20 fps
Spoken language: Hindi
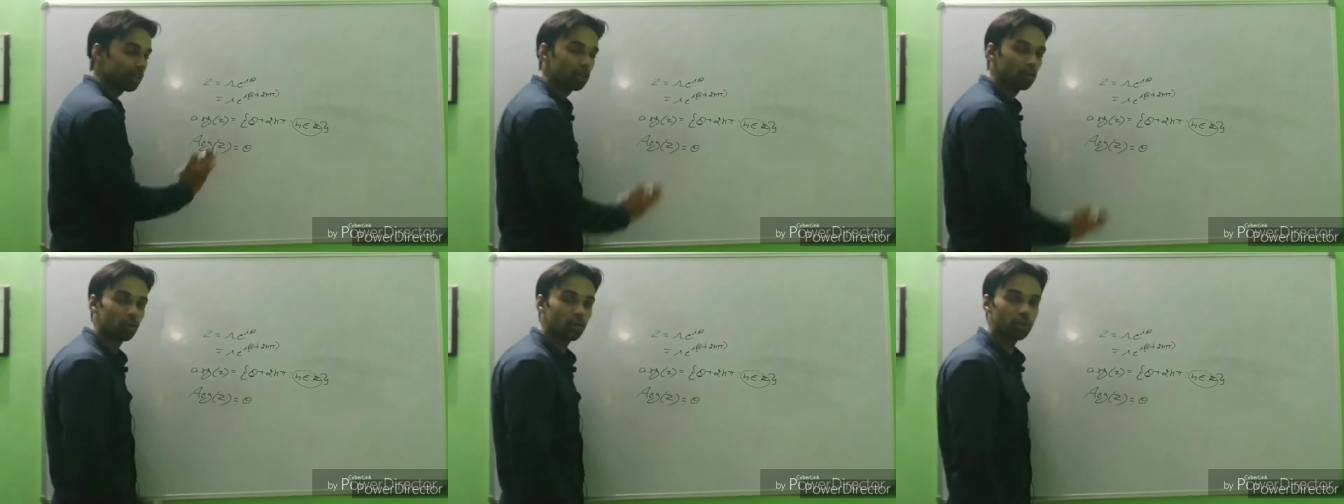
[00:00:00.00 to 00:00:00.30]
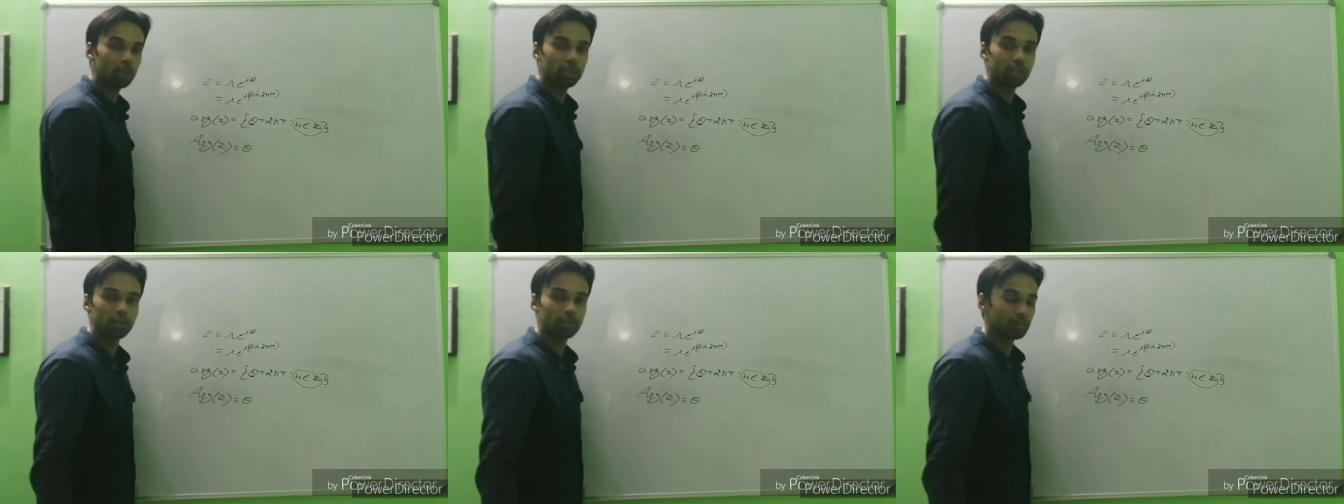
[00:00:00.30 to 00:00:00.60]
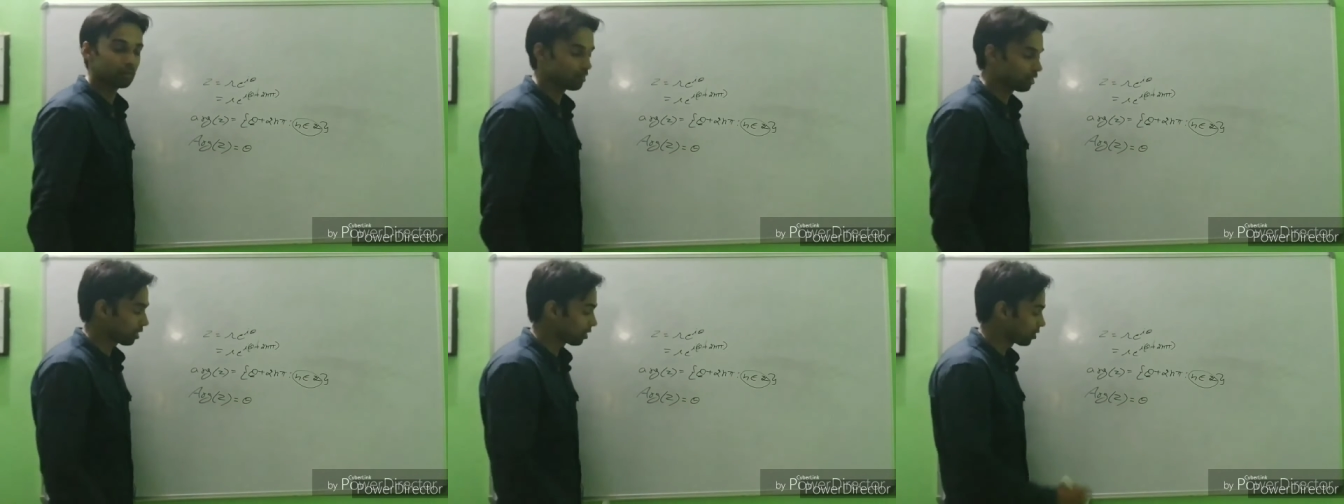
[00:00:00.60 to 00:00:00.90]
वैल्यू होगी
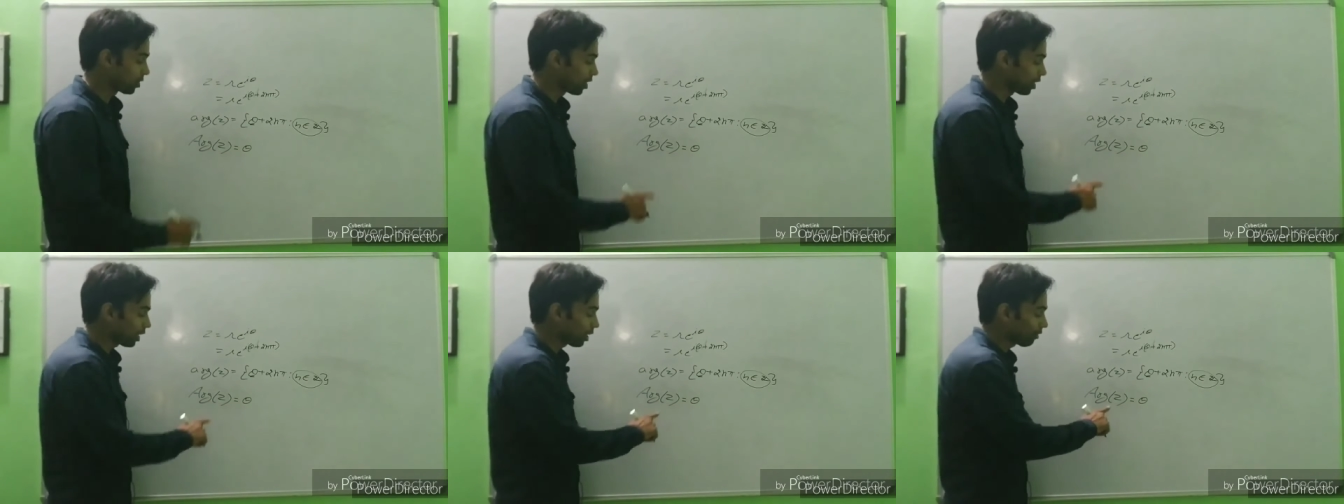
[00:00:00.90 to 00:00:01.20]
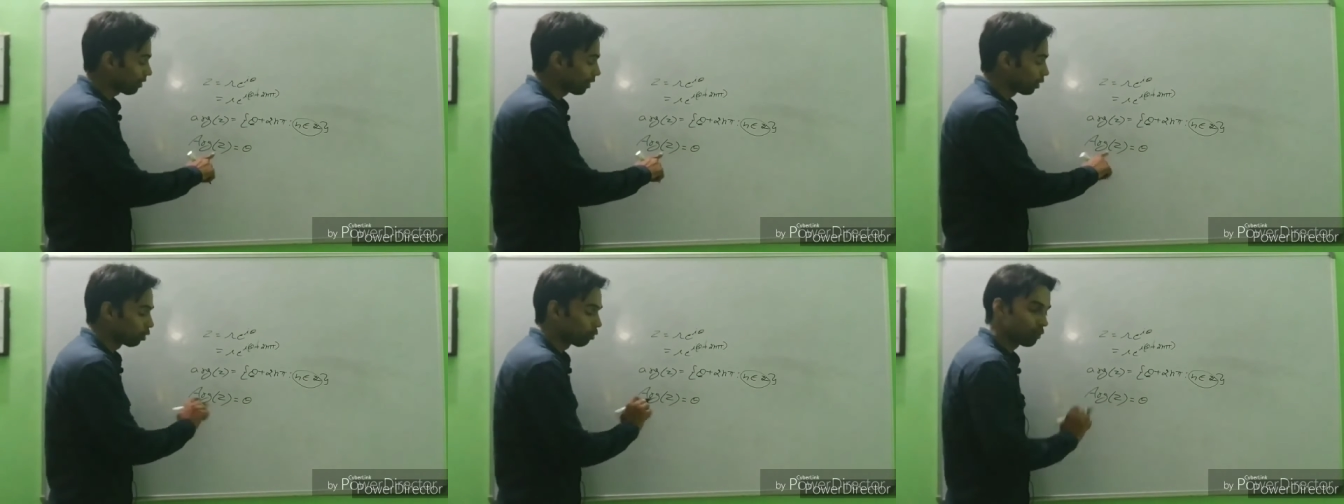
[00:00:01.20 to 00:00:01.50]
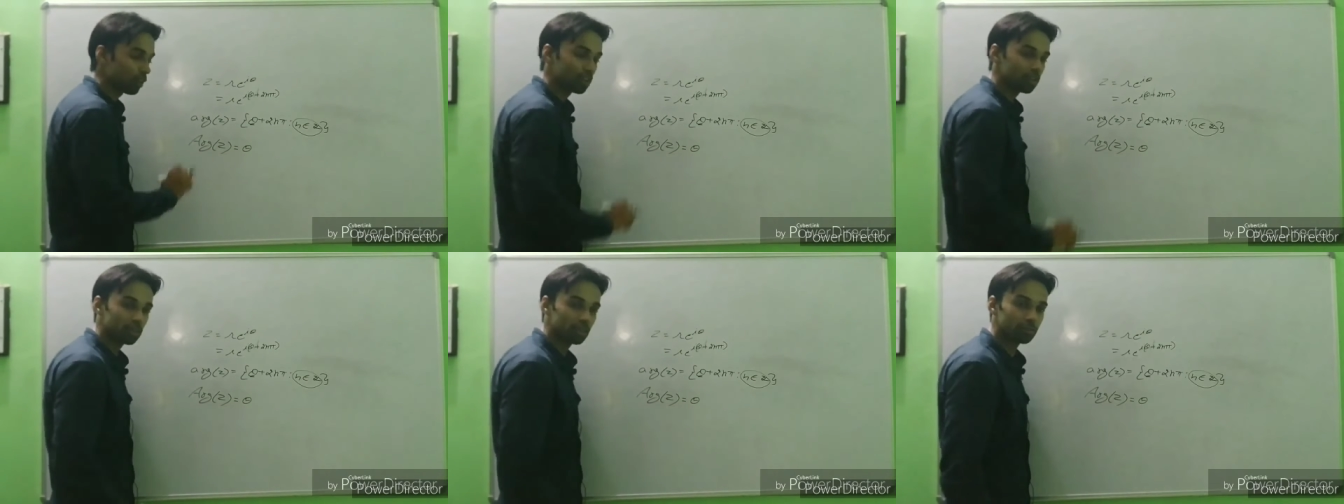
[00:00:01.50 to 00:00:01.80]
देन सिंगल
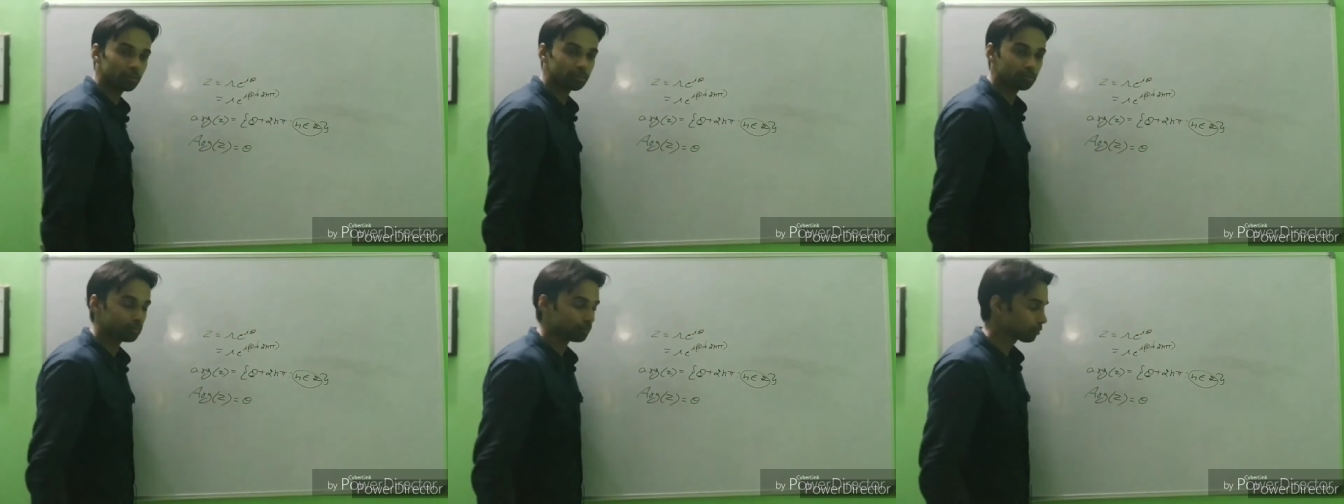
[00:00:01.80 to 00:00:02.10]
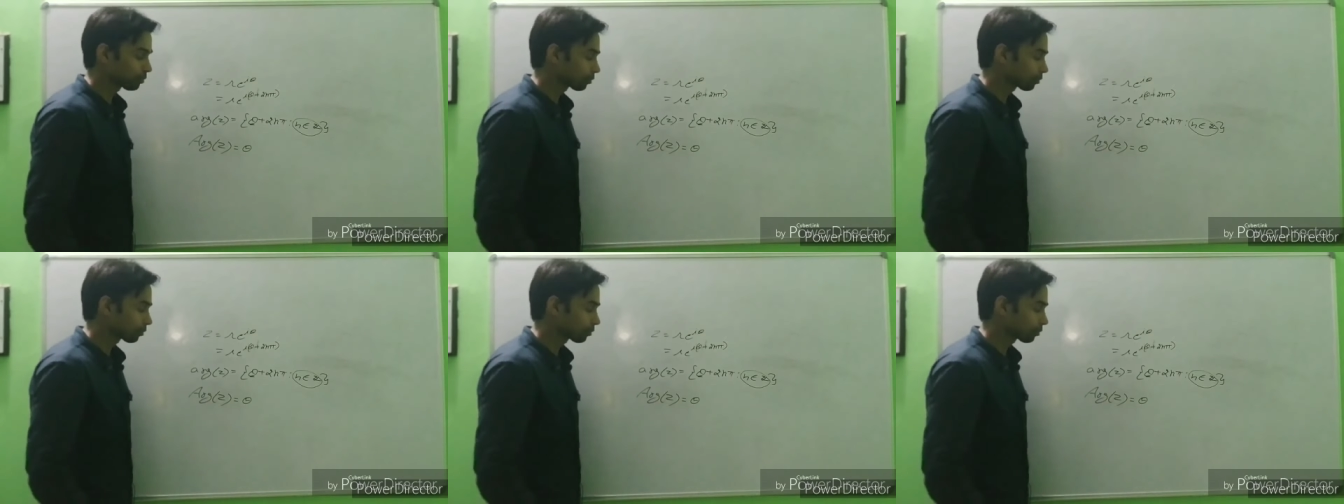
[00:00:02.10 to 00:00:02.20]
वैल्यूड फंक्शन